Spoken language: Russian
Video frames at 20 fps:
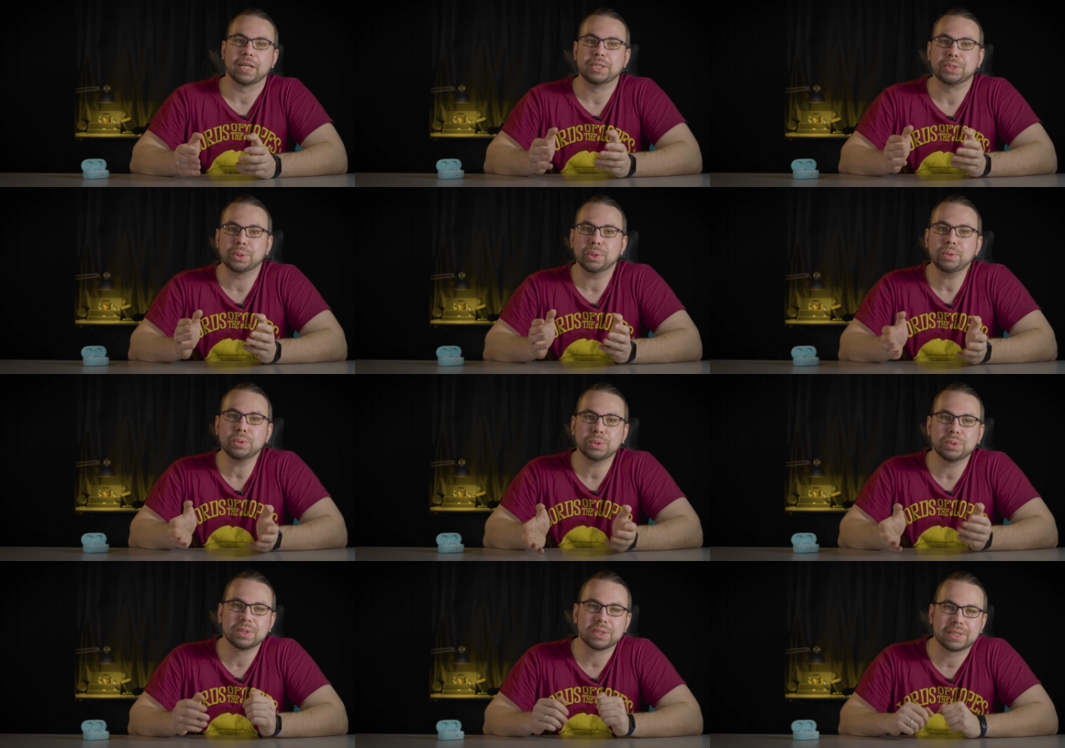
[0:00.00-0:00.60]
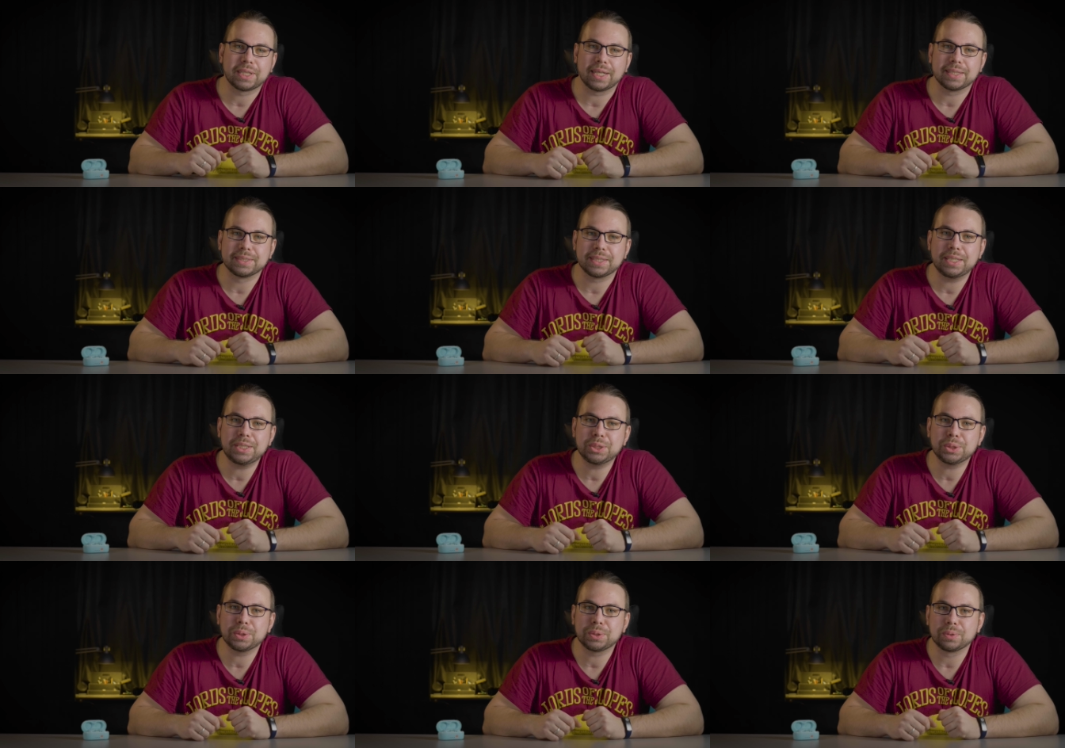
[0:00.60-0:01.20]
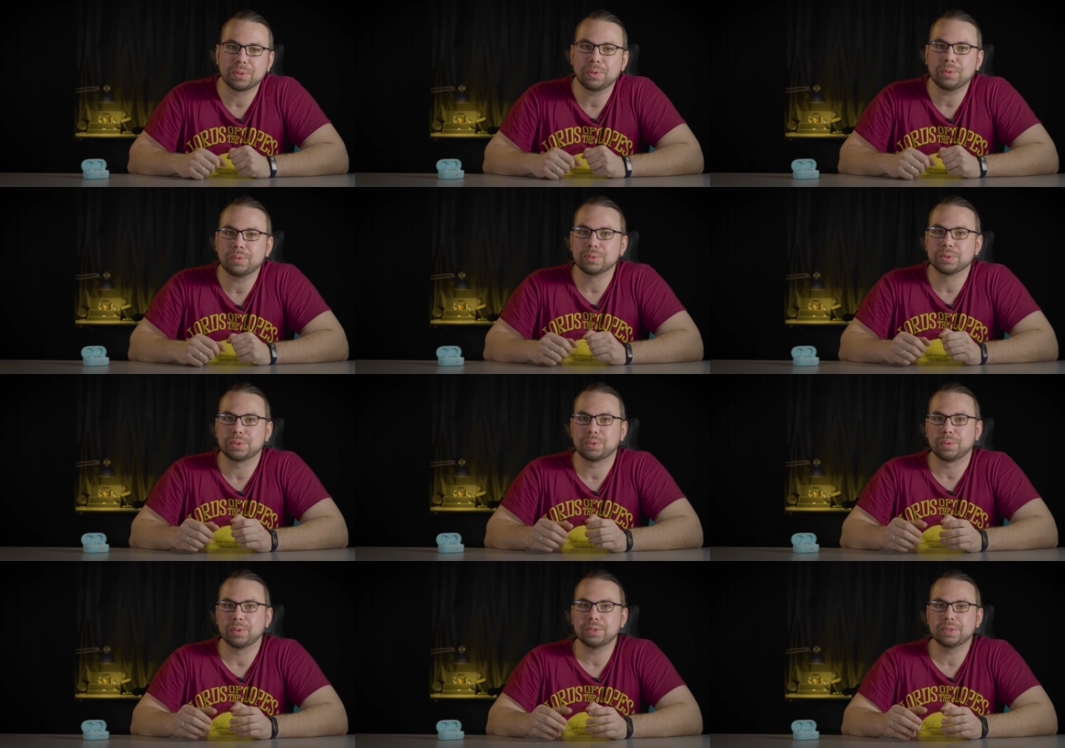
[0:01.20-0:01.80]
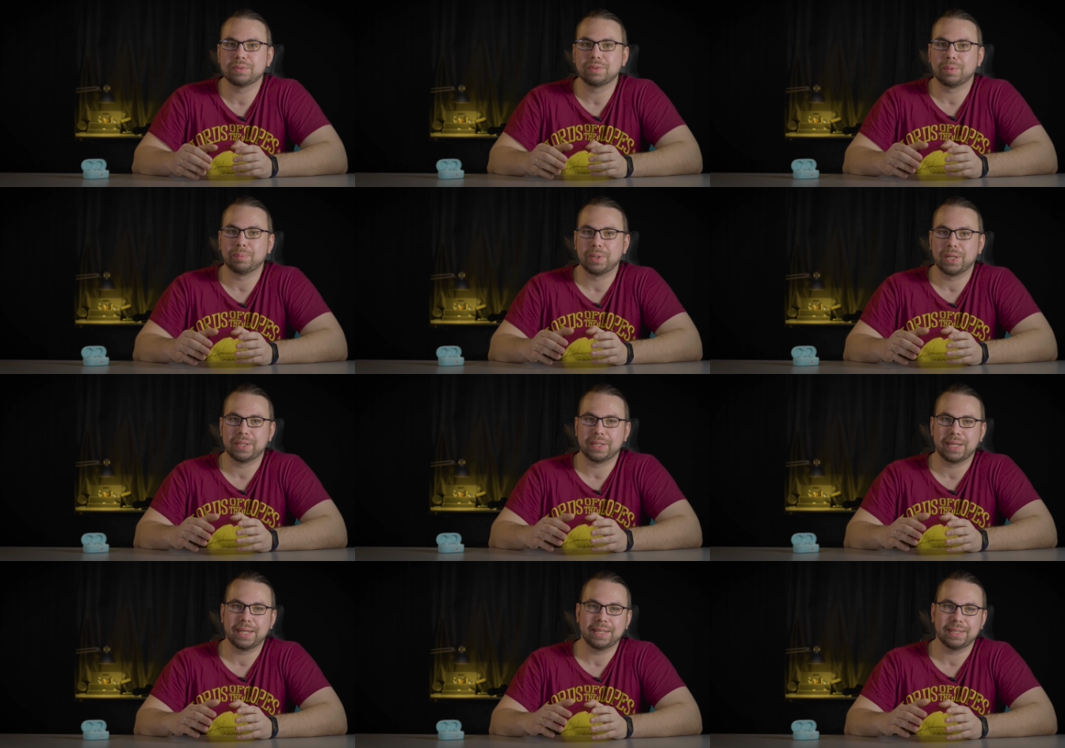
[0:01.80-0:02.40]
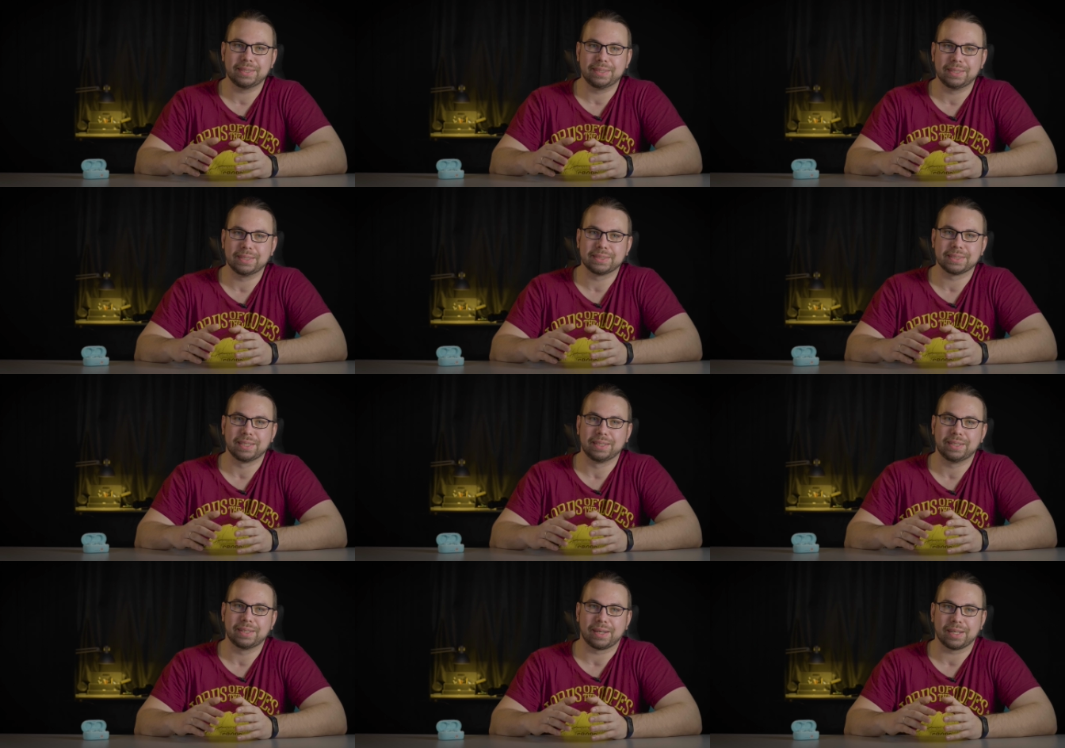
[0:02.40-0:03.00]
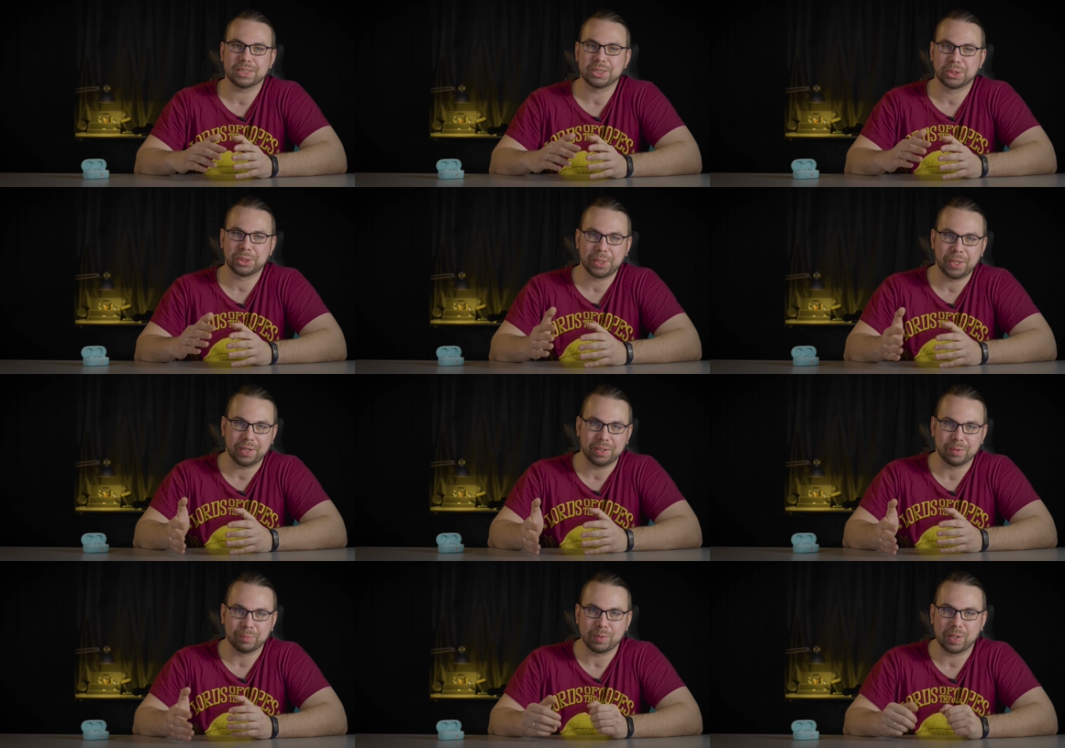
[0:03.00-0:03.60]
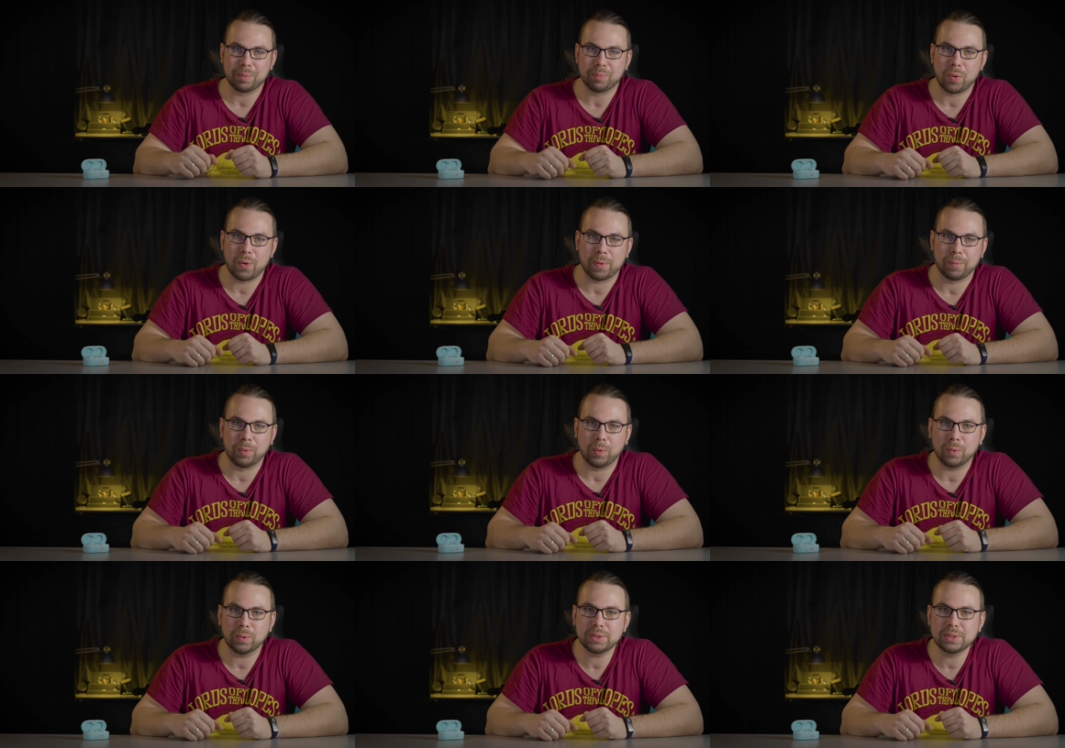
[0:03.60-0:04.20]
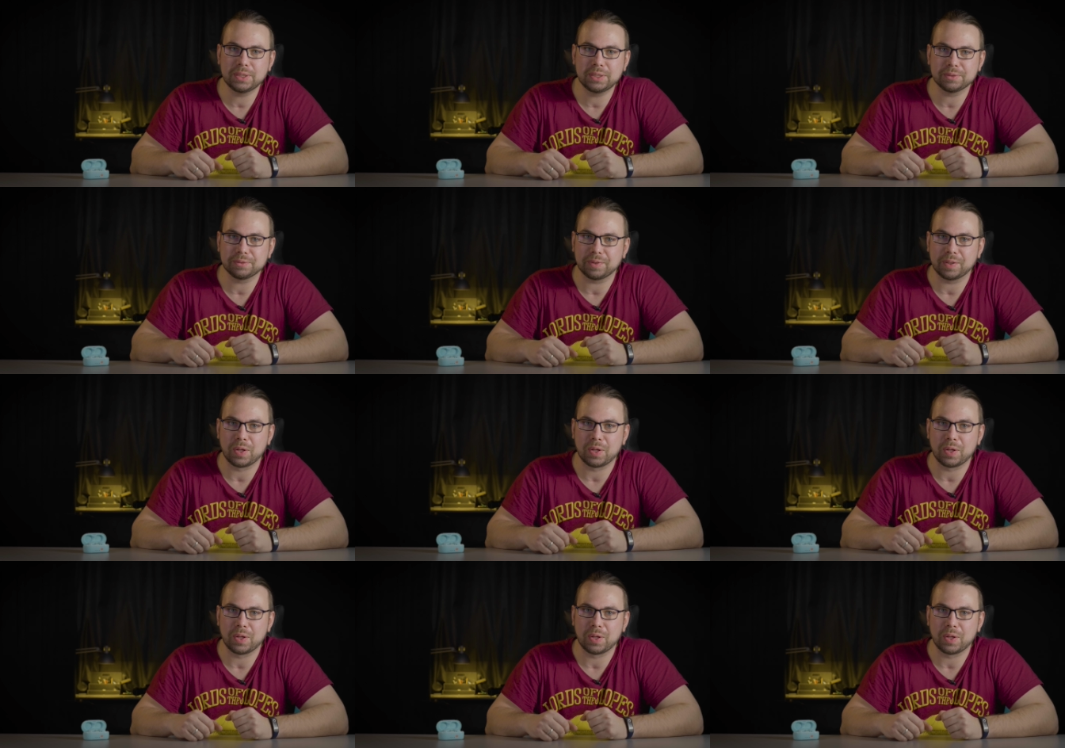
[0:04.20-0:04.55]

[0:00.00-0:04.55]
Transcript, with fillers: А еще нужно сказать, что устройство обладает несколько расширенным набором кодеков.